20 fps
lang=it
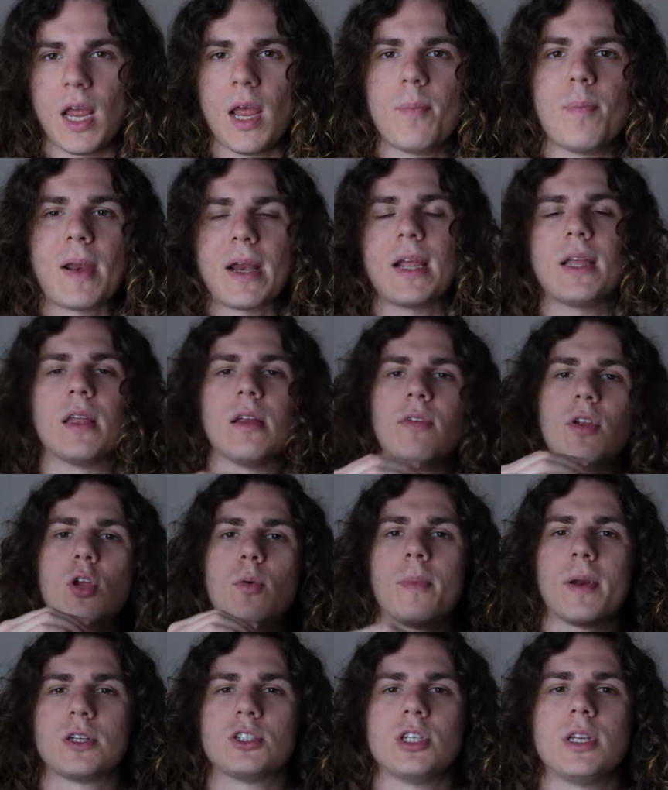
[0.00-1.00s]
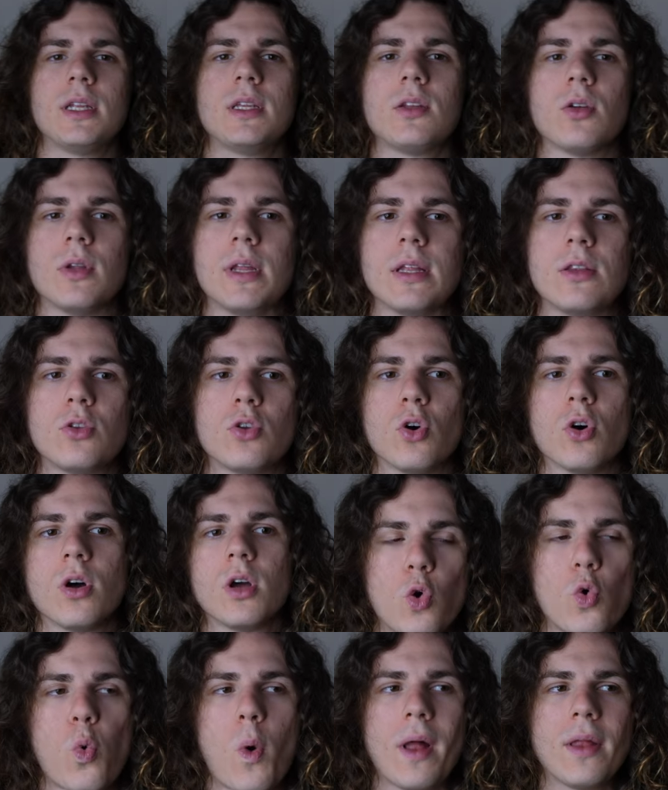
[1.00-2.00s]
E perché nel video precedente ho detto
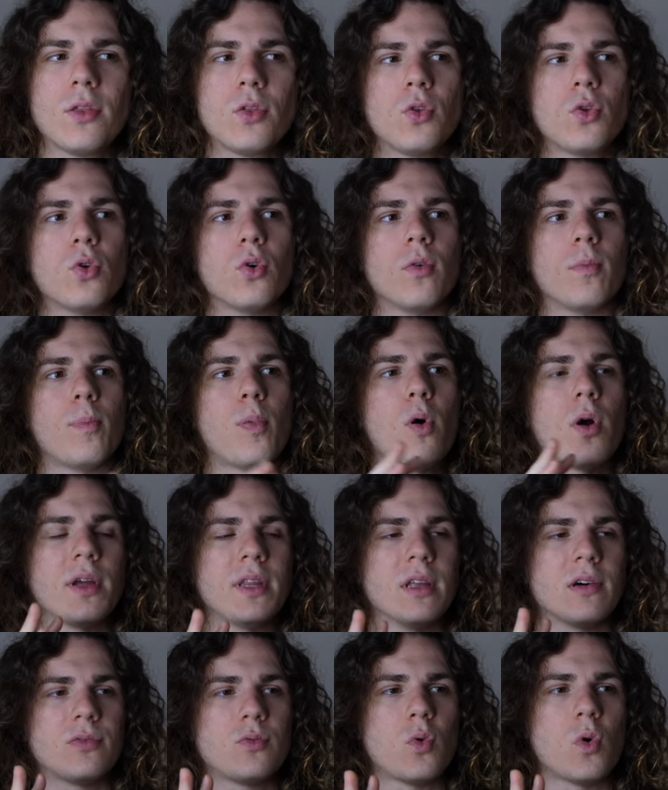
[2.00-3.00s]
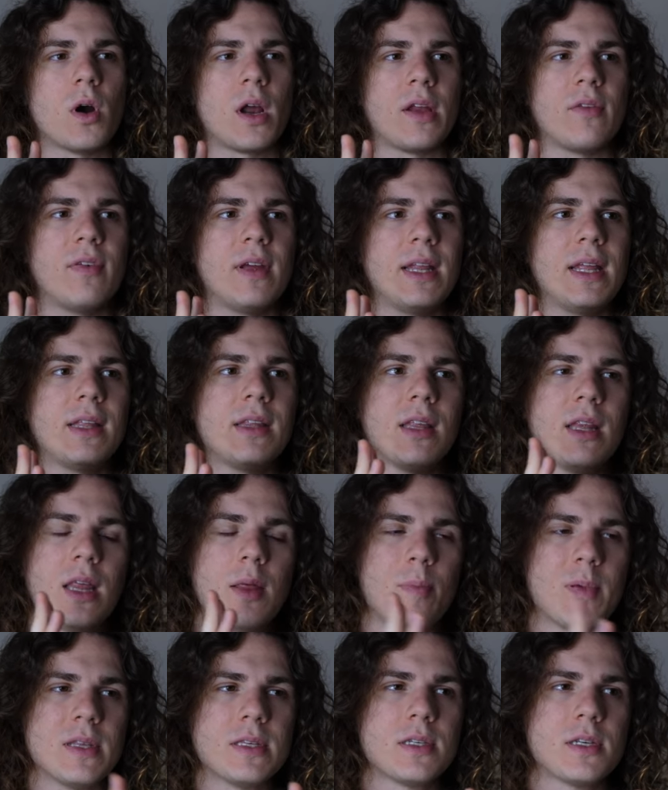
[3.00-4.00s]
quando poi da fuori vedete
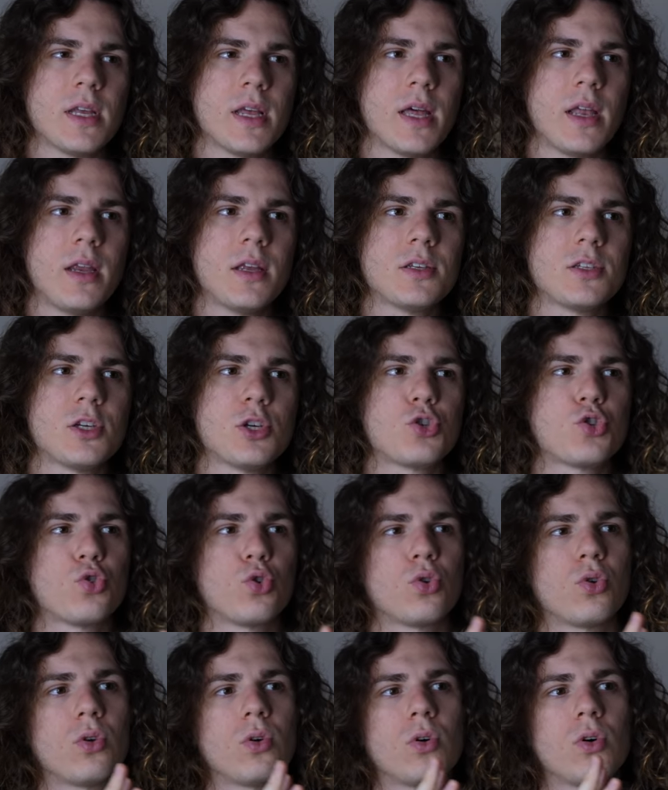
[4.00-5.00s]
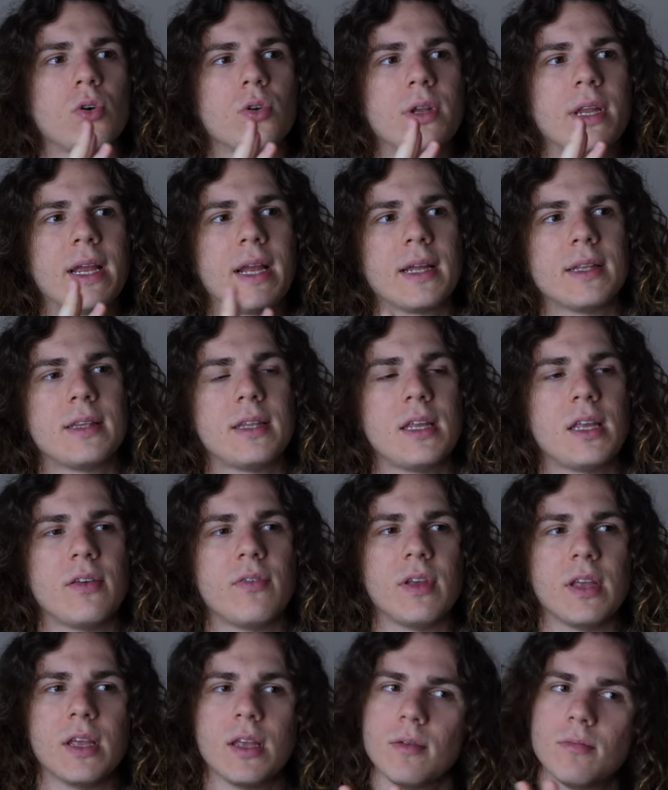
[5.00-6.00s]
dei pensieri, se sono
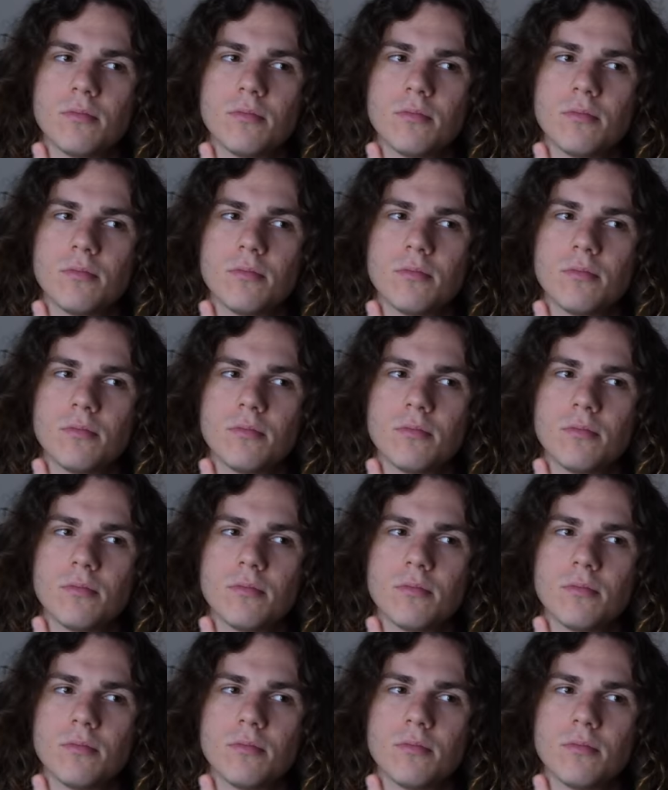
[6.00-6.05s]
negativi